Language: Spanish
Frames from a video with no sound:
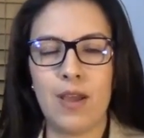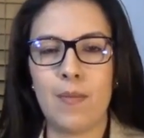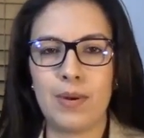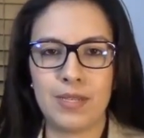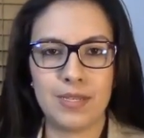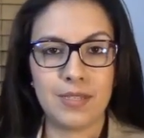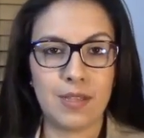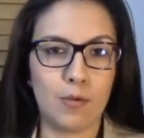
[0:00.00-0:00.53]
Y
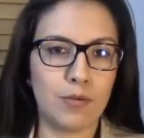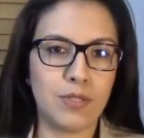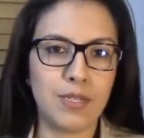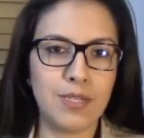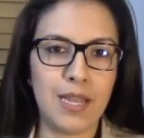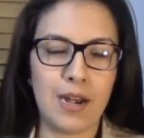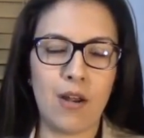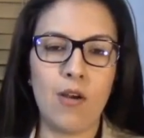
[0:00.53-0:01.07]
aparte si te
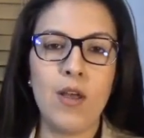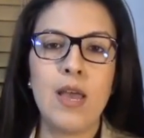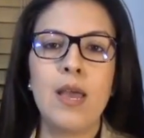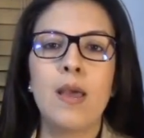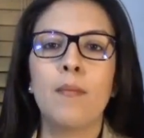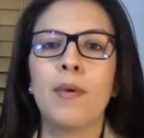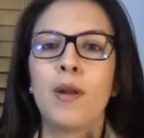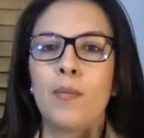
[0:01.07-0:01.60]
gusta hacerlo,
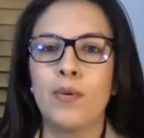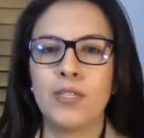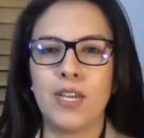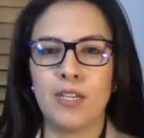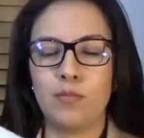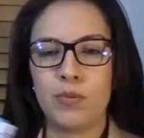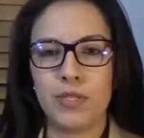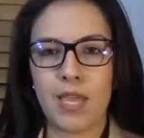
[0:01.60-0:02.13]
pero pues
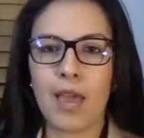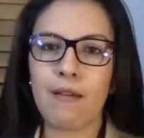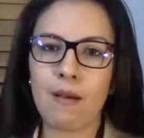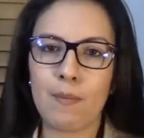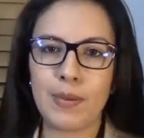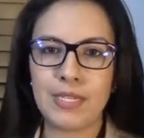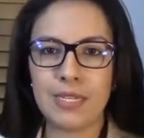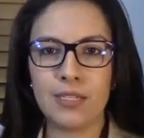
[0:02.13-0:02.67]
ya después que
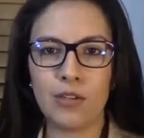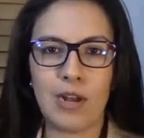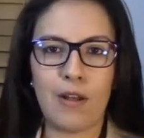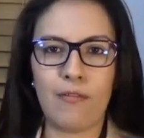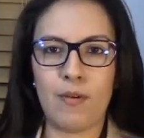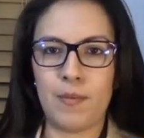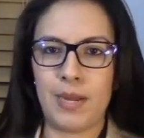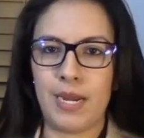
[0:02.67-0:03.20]
va pasando
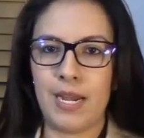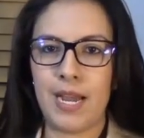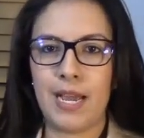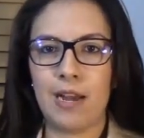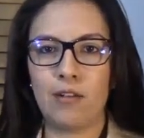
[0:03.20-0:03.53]
la familia,